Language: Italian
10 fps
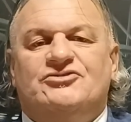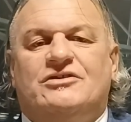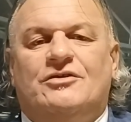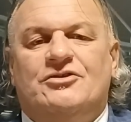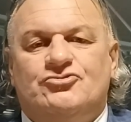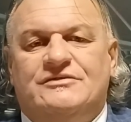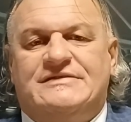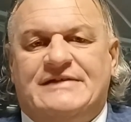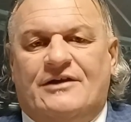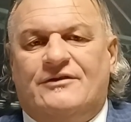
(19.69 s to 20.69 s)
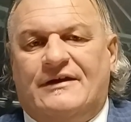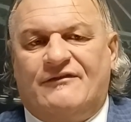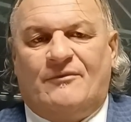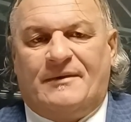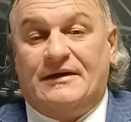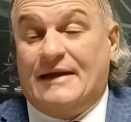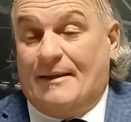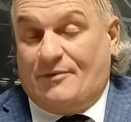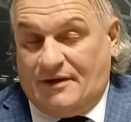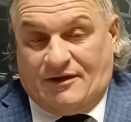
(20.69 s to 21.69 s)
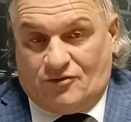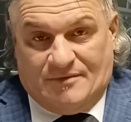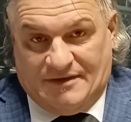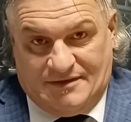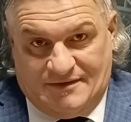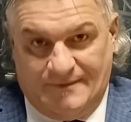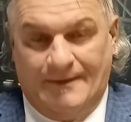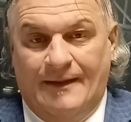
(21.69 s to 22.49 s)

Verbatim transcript: ciclone giudiziario in arrivo per il Napoli e come eh,